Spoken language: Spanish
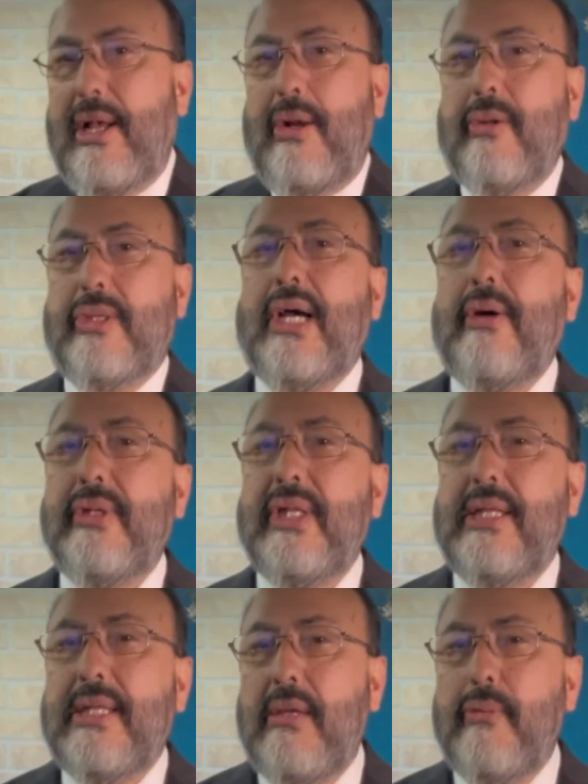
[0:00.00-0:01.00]
Los
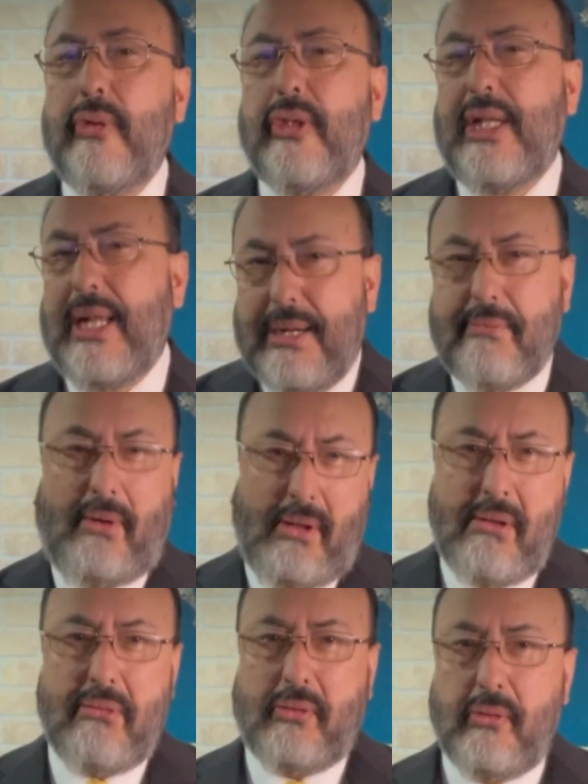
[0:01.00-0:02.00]
auditivos dirán, ah,
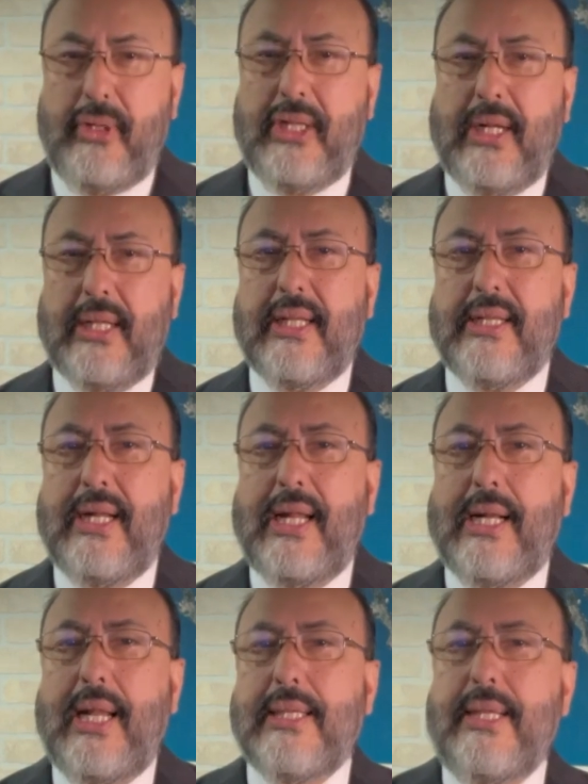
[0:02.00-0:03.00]
estuvo interesante la
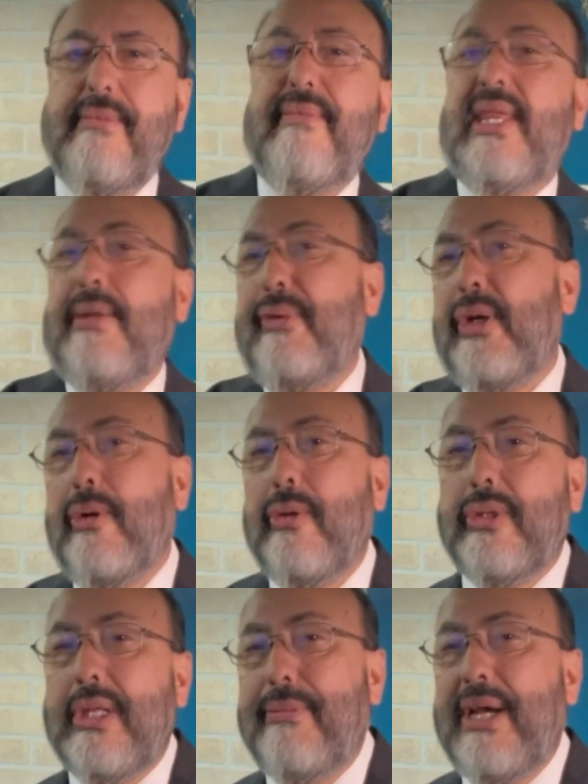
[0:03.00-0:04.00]
clase. Pero
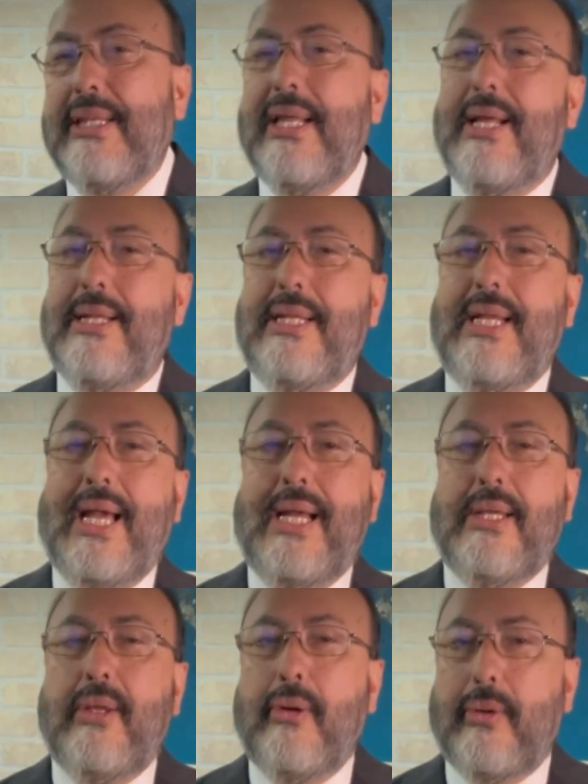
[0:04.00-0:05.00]
los demás dirán,
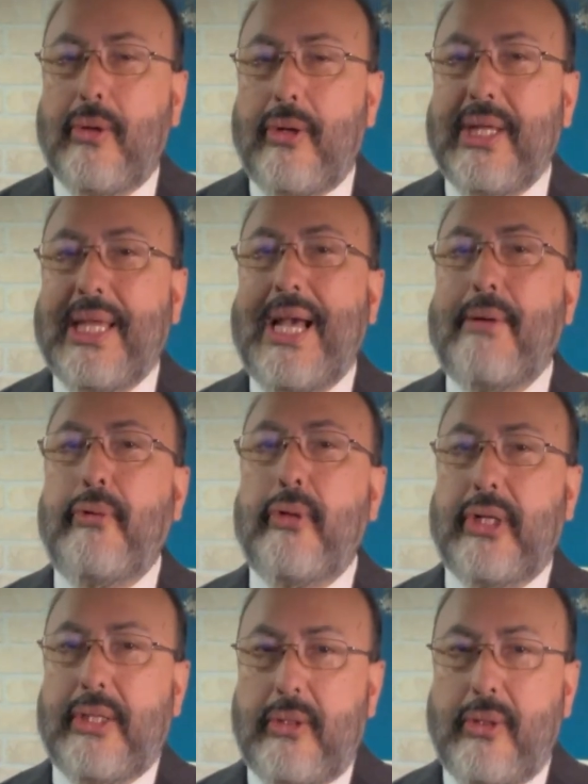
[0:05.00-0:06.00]
qué horror, qué
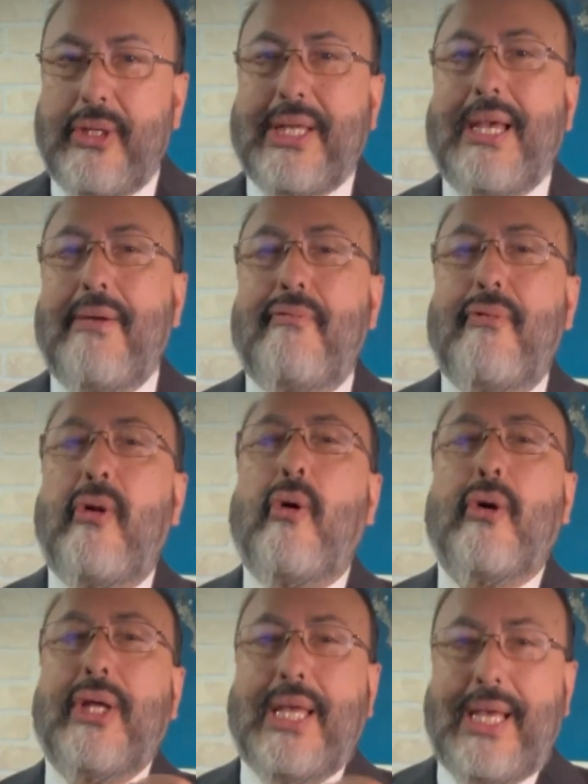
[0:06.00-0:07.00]
aburrición, qué
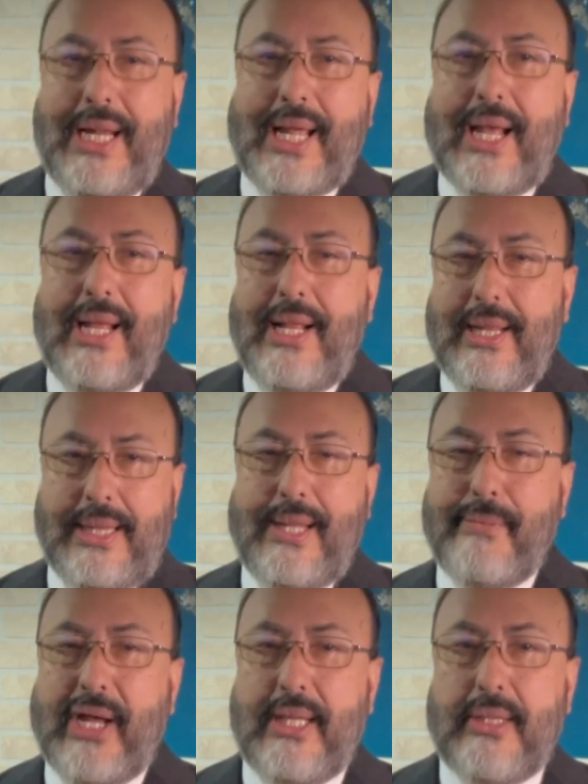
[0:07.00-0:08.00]
flojera de
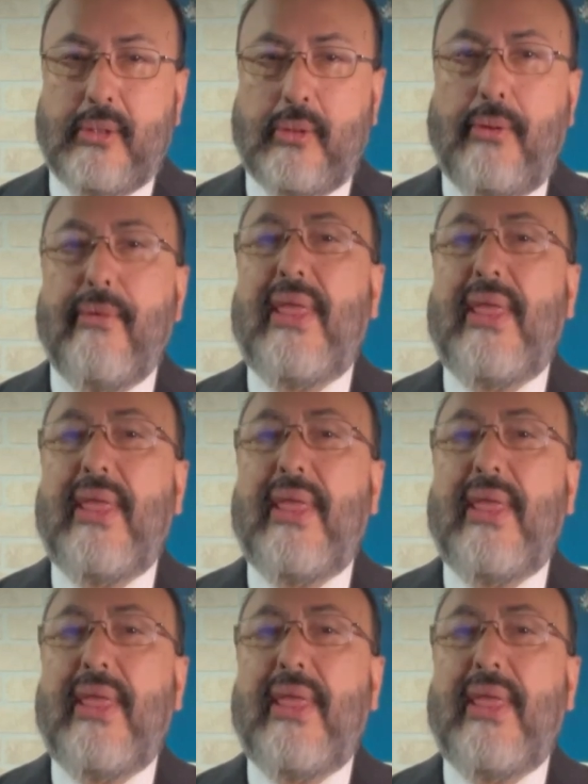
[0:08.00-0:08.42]
maestro.